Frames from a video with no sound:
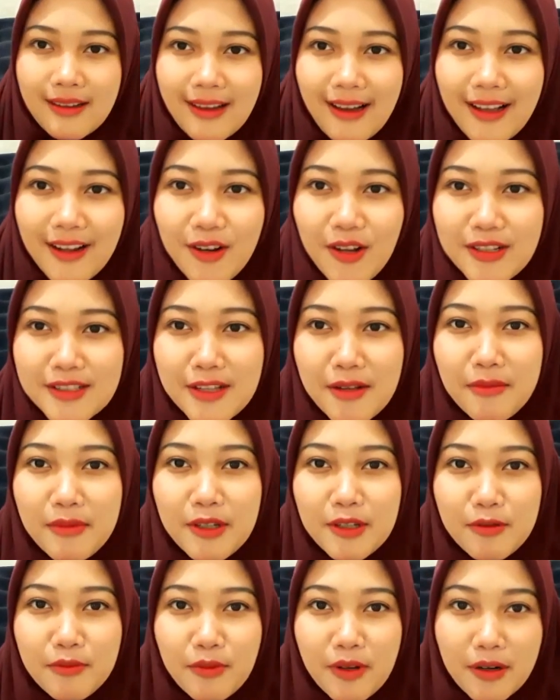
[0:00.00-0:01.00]
Halo
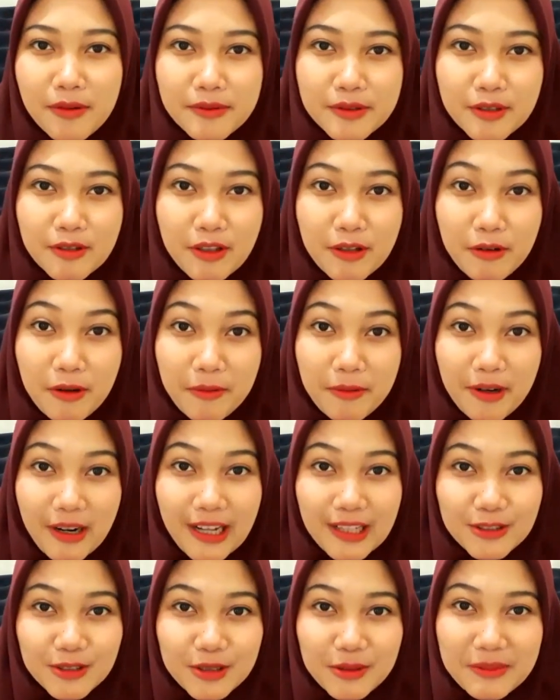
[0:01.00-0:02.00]
assalamualaikum warahmatullahi
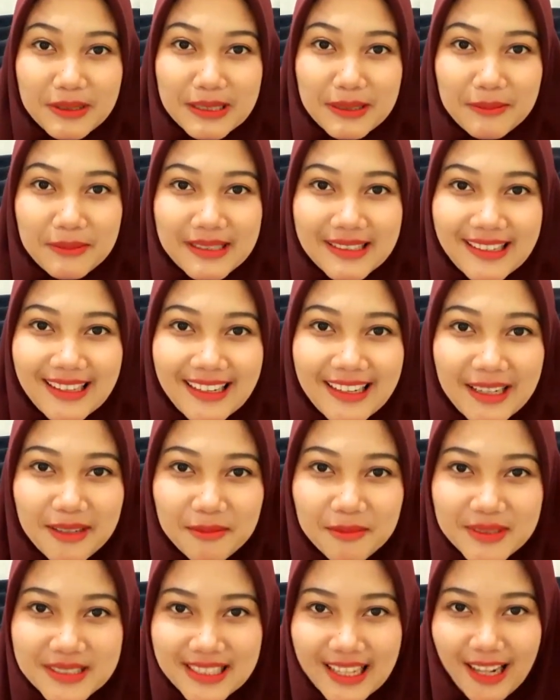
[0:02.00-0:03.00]
wabarakatuh teman-teman kalian
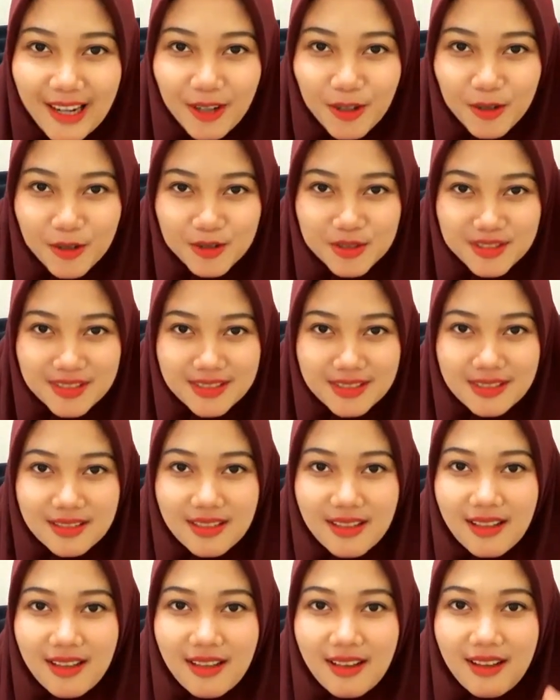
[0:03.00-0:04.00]
bisa looks
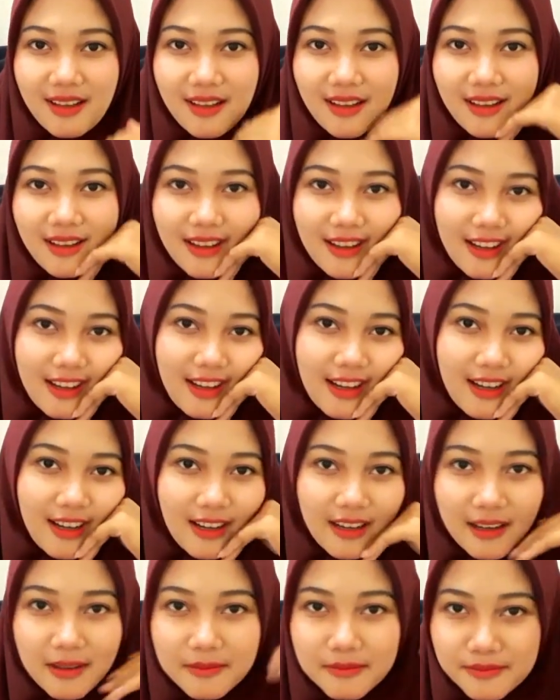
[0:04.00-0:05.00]

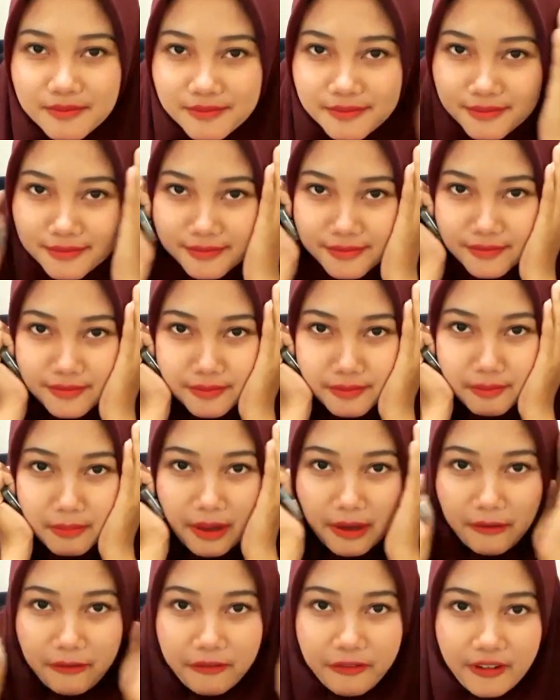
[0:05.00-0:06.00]
um,
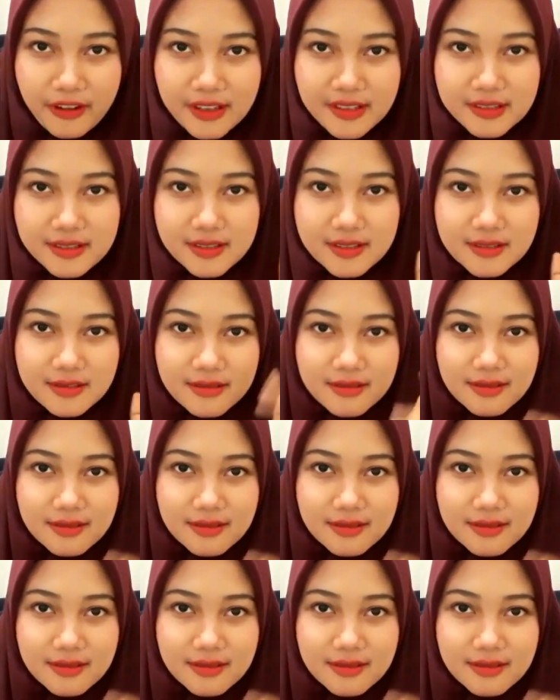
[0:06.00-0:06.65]
my face